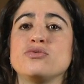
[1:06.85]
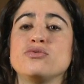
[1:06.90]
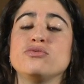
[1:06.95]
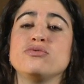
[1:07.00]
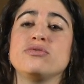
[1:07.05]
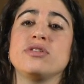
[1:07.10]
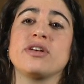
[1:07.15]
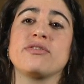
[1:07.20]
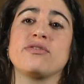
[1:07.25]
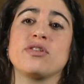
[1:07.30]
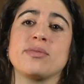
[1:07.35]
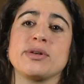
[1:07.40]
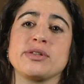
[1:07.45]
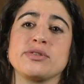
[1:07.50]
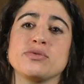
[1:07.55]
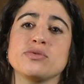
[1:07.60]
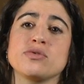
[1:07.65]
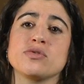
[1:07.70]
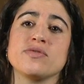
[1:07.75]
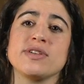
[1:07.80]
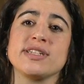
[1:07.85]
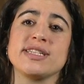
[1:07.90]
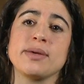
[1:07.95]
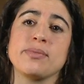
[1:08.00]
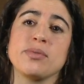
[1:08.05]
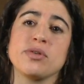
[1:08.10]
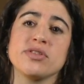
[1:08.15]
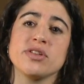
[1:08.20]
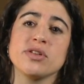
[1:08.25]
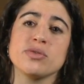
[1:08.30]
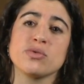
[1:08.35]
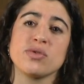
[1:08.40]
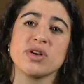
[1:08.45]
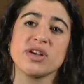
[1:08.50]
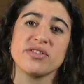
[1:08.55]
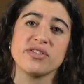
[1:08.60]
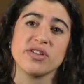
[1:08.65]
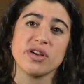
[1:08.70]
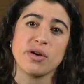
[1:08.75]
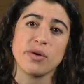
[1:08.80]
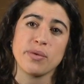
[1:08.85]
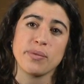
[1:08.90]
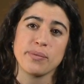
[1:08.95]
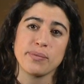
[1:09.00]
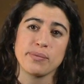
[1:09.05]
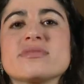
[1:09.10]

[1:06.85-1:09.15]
toutes les informations que va t'apporter ton référent.